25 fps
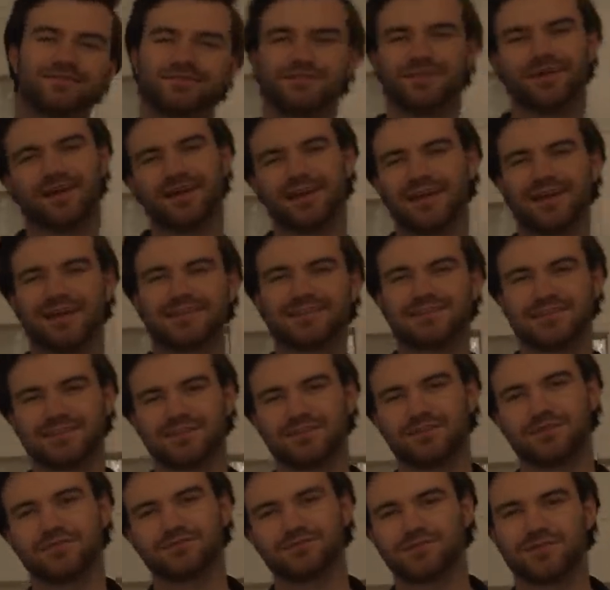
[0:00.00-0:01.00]
daj ja lecę
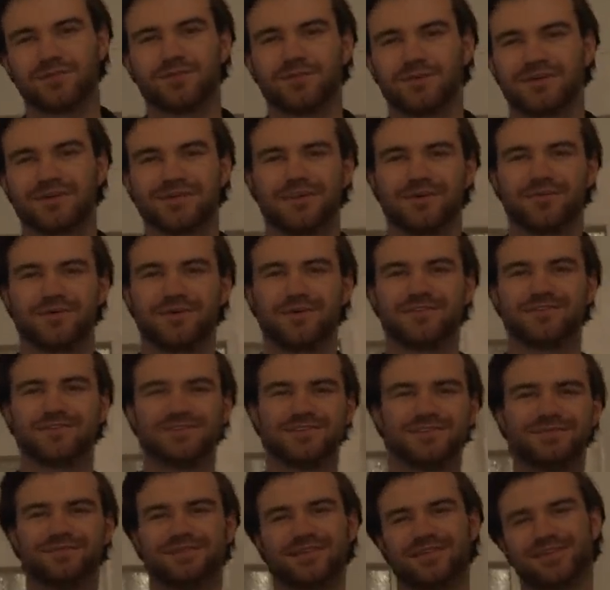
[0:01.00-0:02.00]
do Tomka na
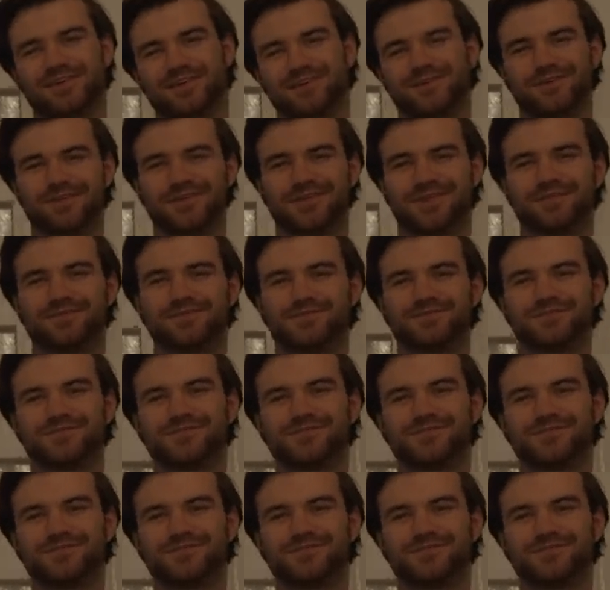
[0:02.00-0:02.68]
urodziny, będę koło tam